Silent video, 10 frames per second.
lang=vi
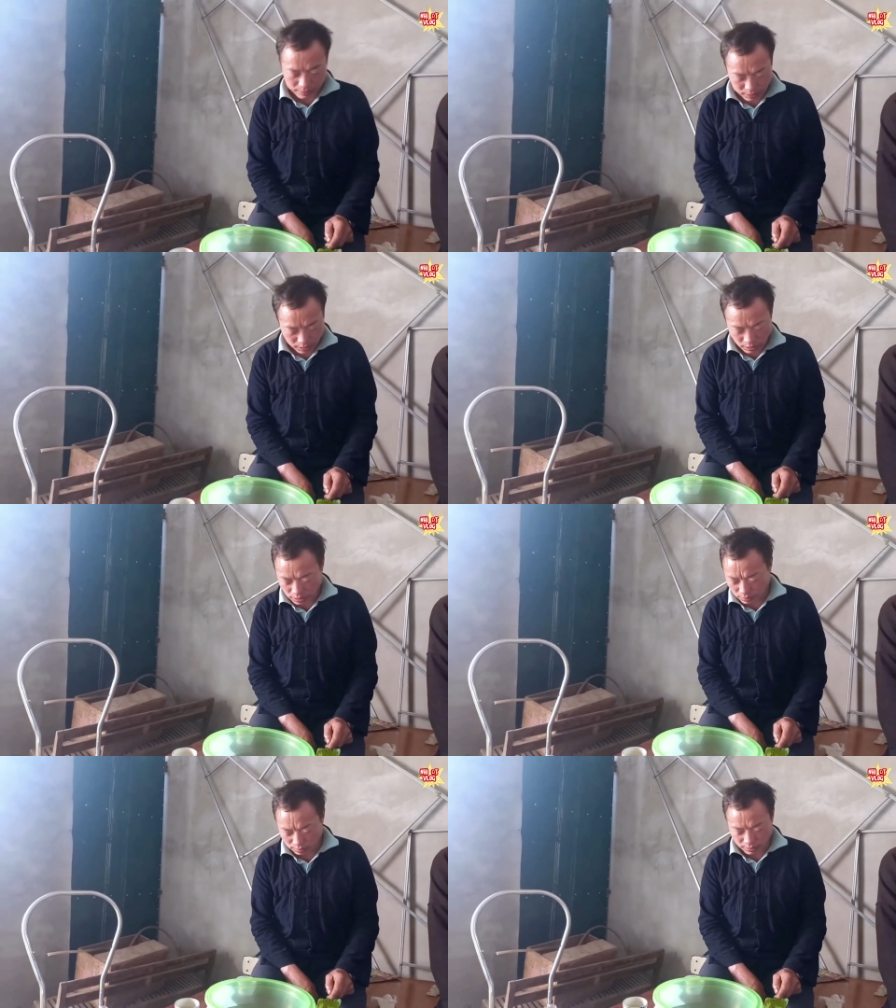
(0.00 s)
mặt
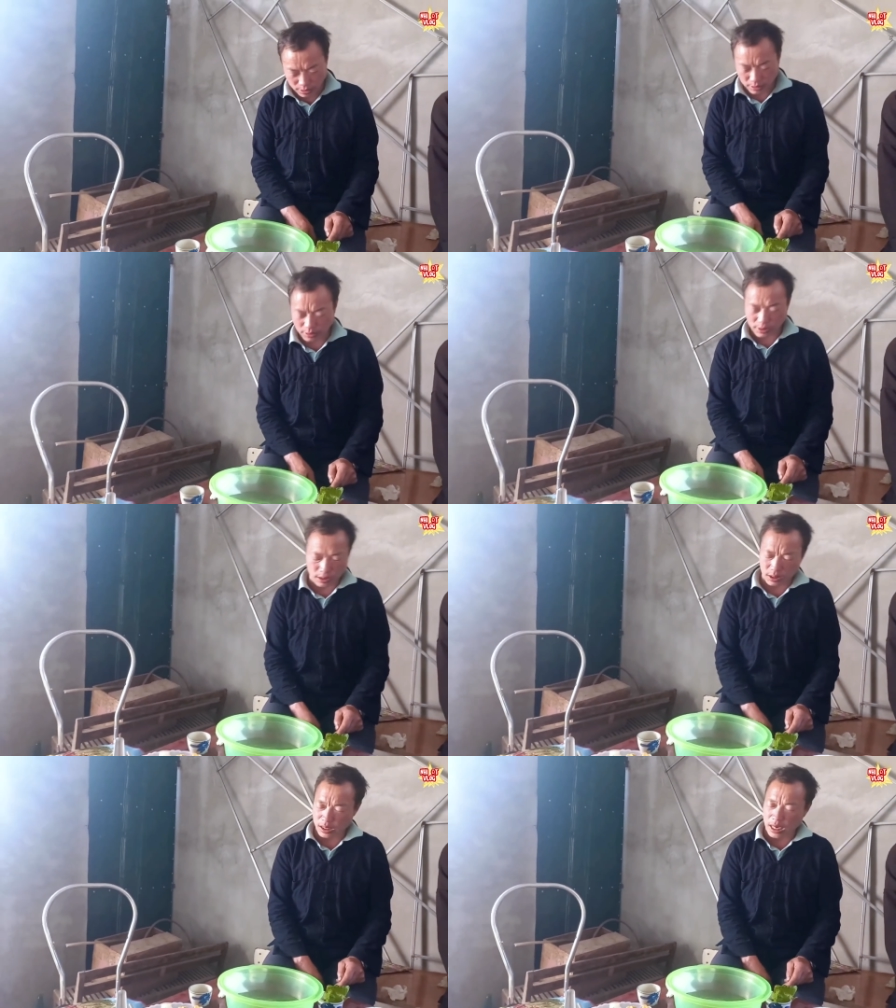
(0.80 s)
thật của xỉu
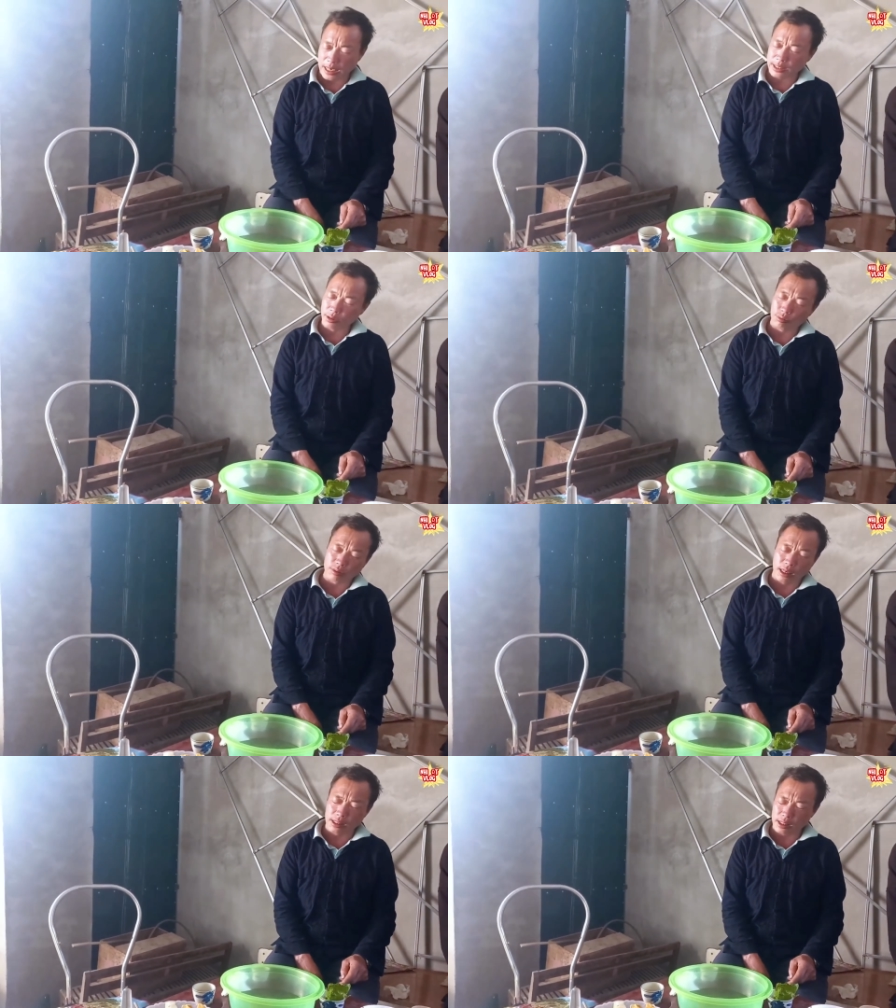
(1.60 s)
Thủy có
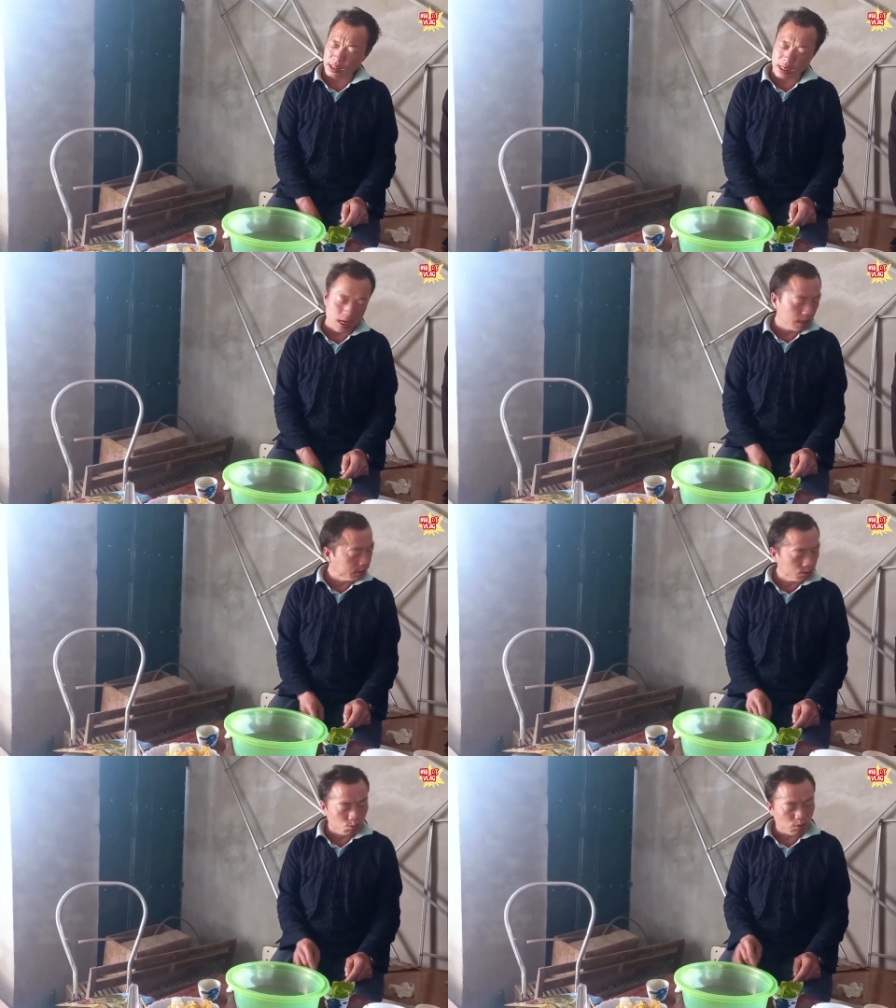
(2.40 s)
phải là cái con người
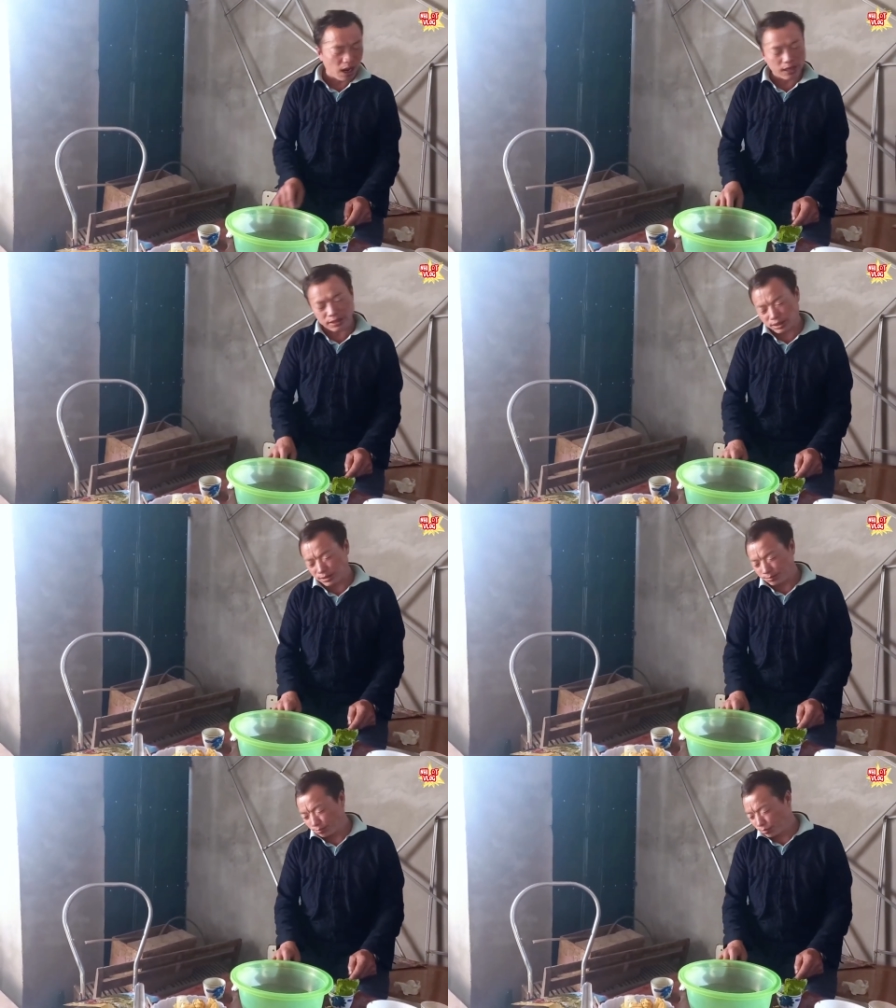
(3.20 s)
lươn lẹo
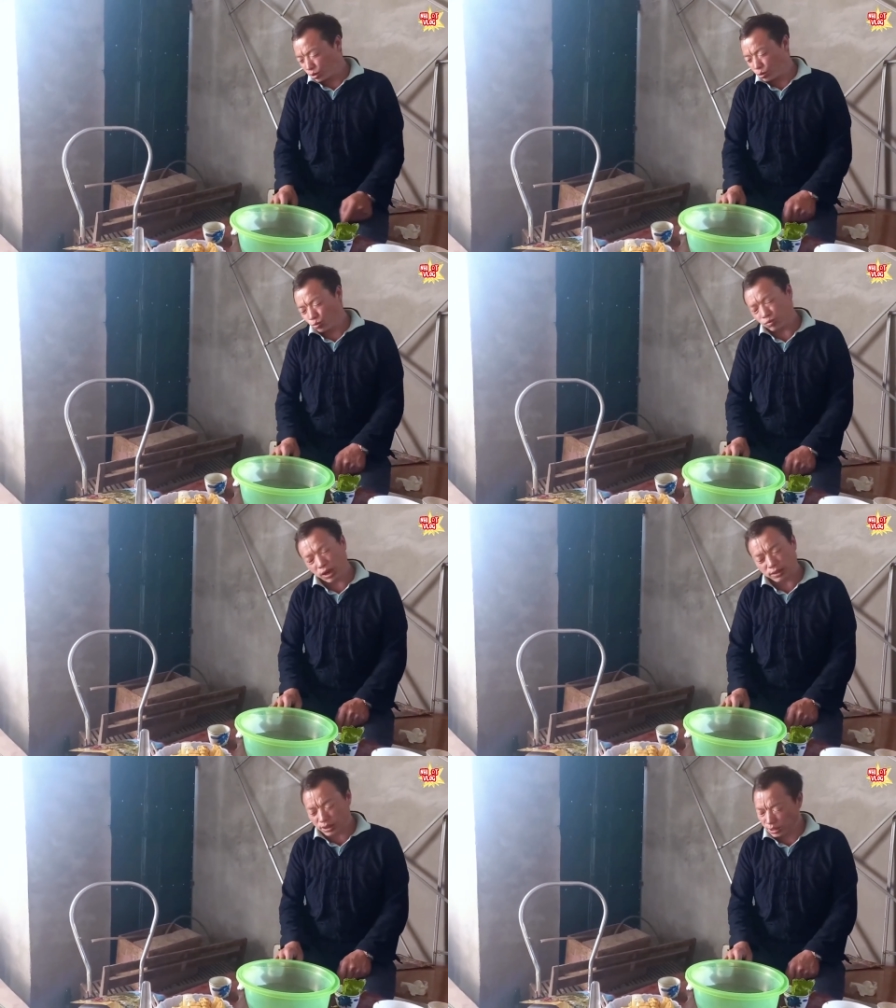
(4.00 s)
ăn xin
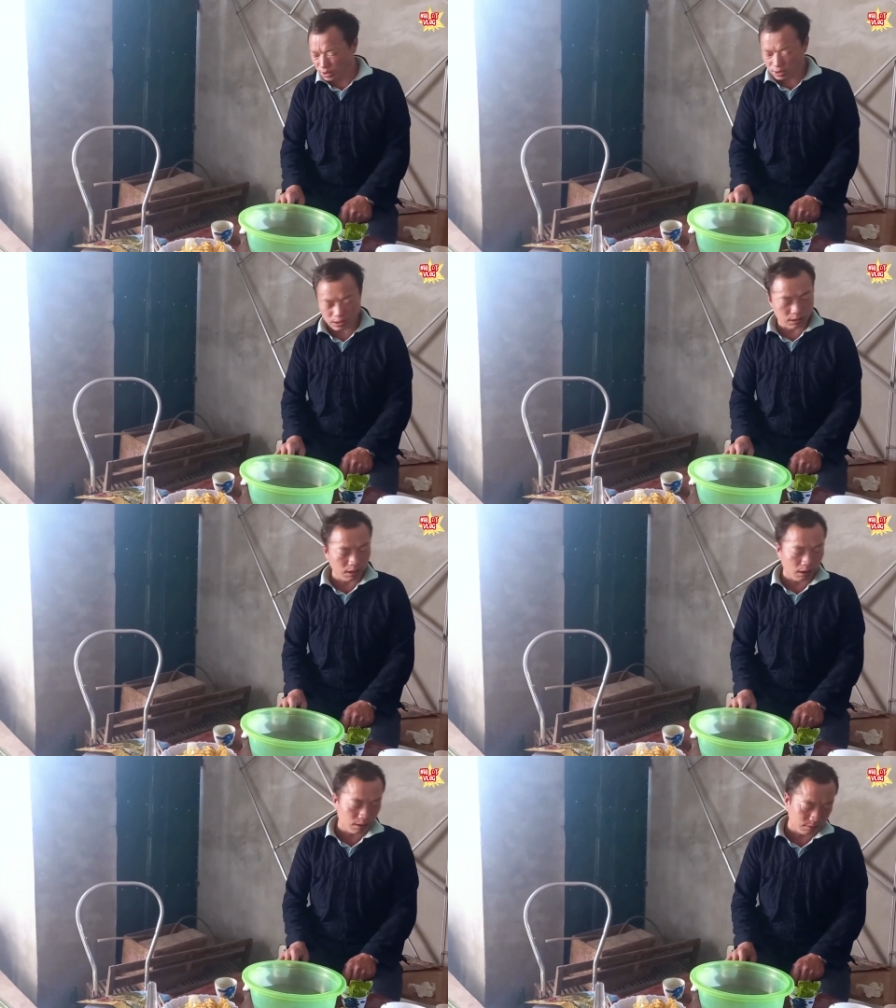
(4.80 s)
ăn mày trên không gian
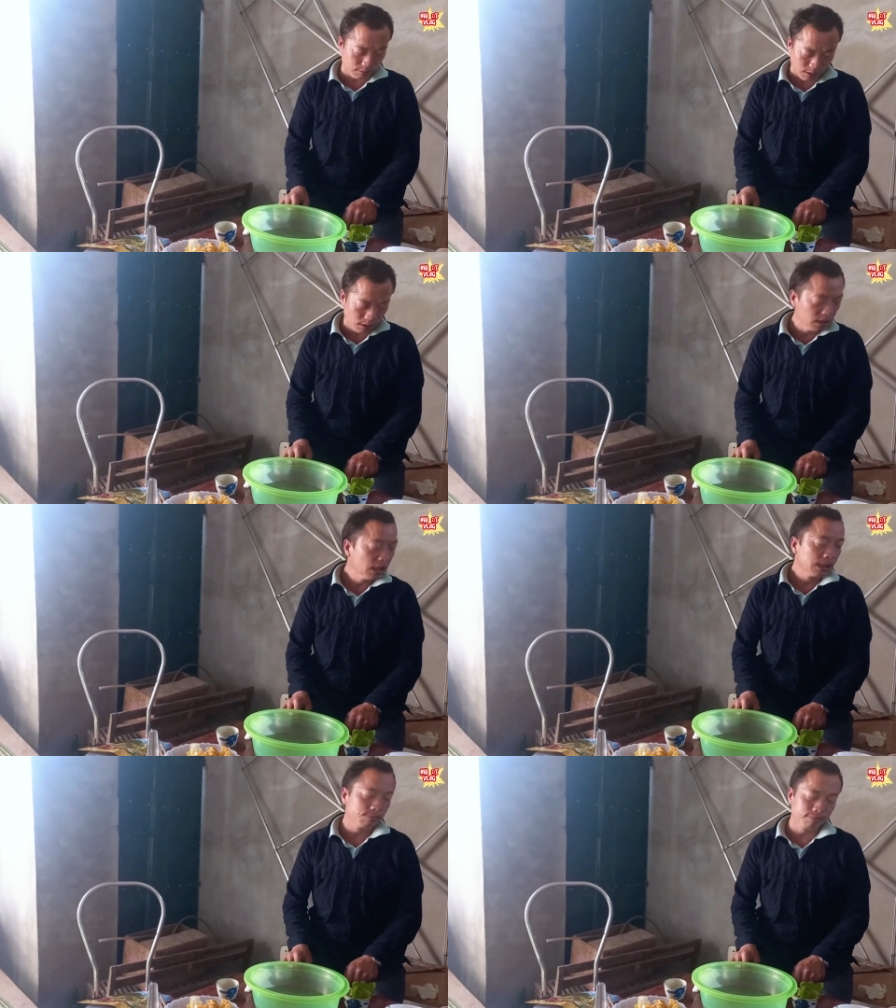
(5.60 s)
mạng không
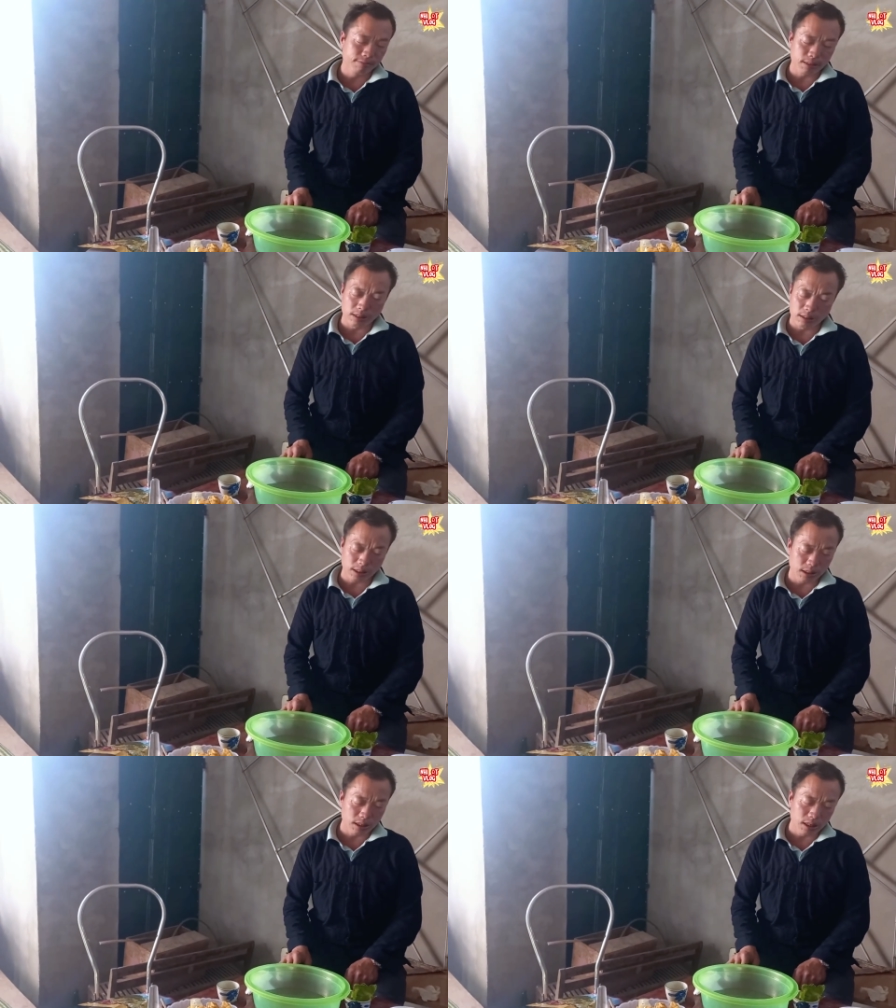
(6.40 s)
có phải là lên
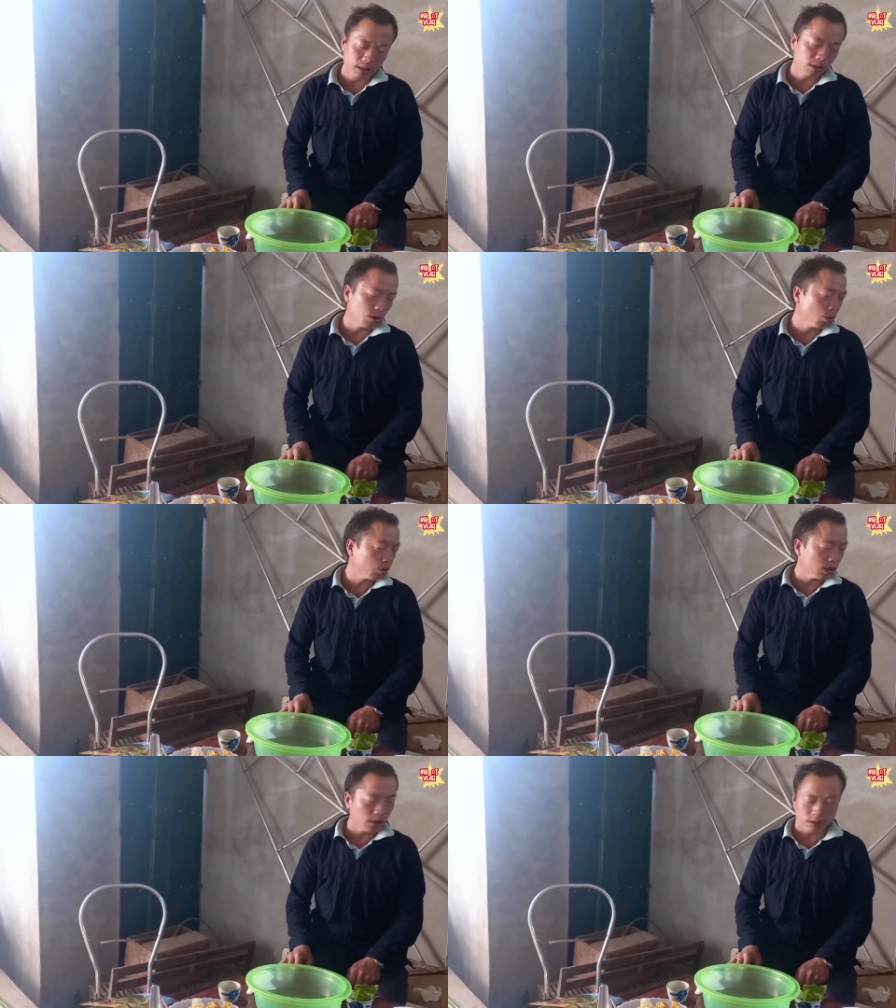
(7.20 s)
trên không gian mạng
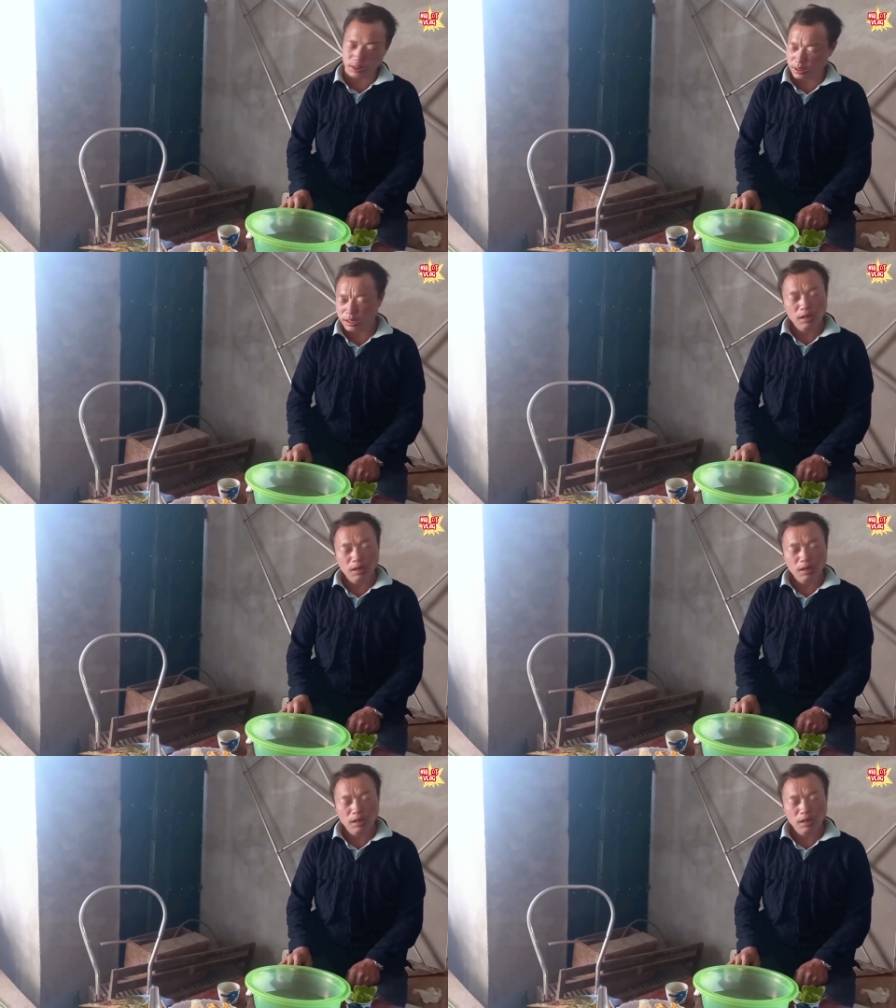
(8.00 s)
bây giờ